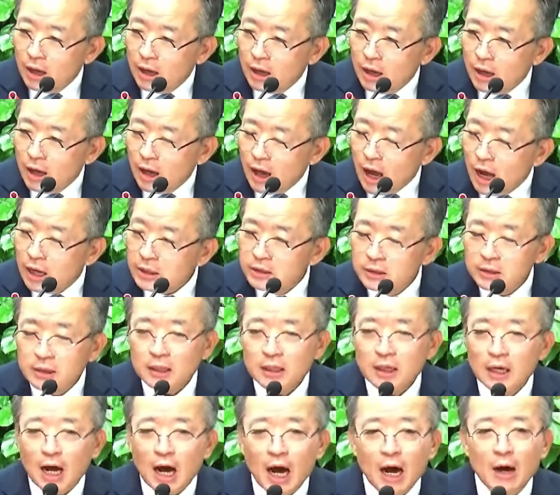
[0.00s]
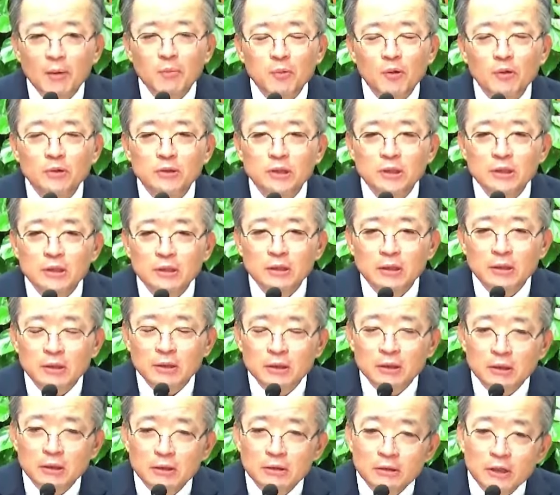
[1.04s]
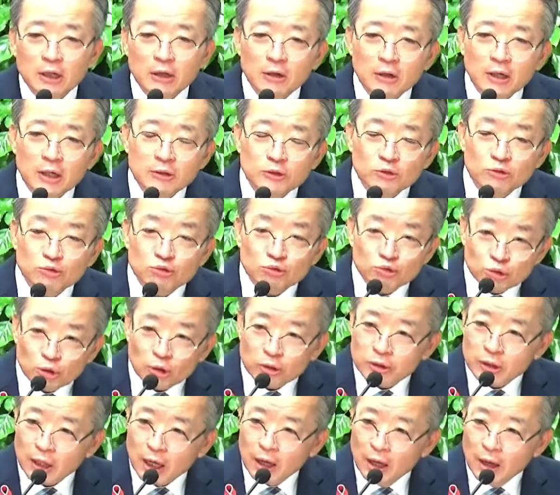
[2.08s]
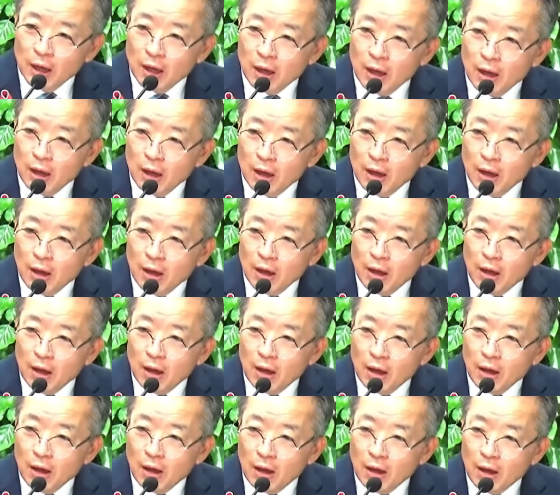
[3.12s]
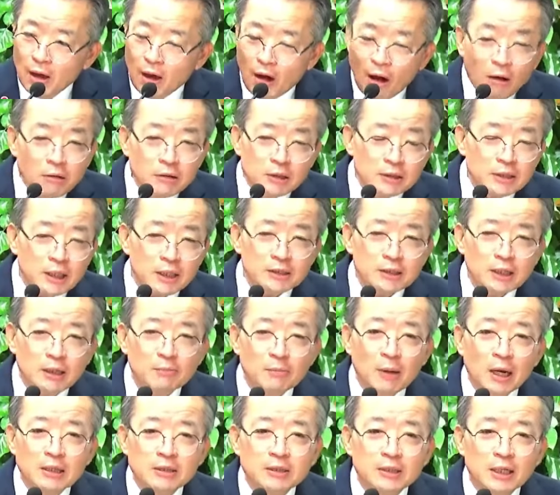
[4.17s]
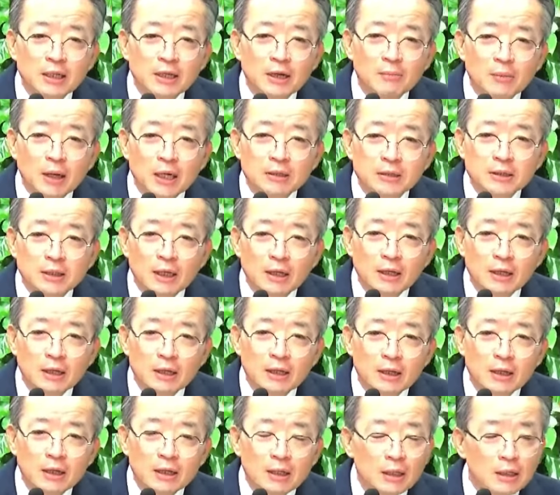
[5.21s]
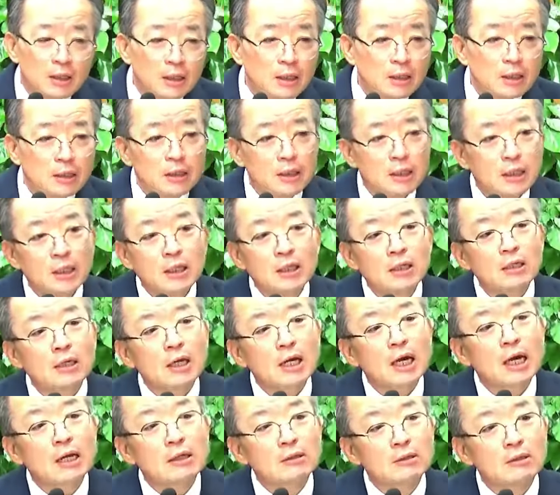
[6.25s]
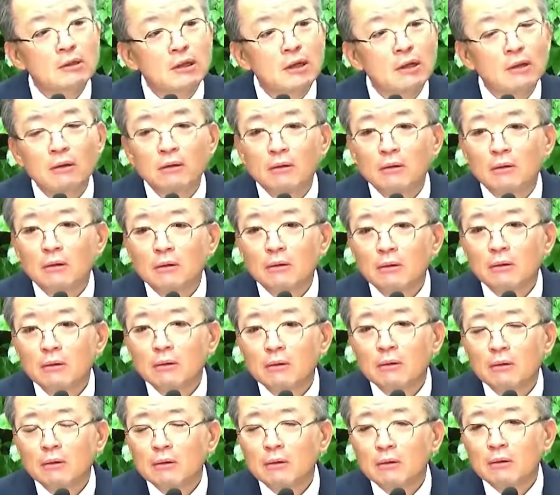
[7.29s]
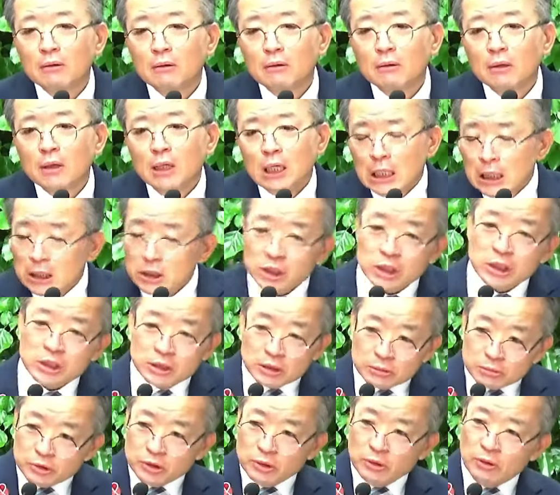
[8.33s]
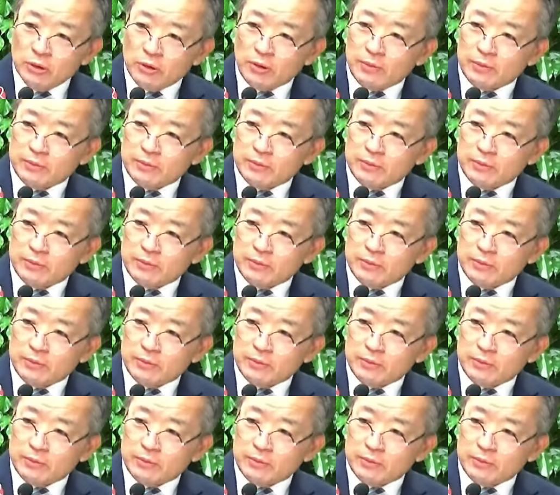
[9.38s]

아들이 아버지를 때려가지고 죽였대. 아니 세상 말세야 말세. 이렇게 가는 거예요. 지금은요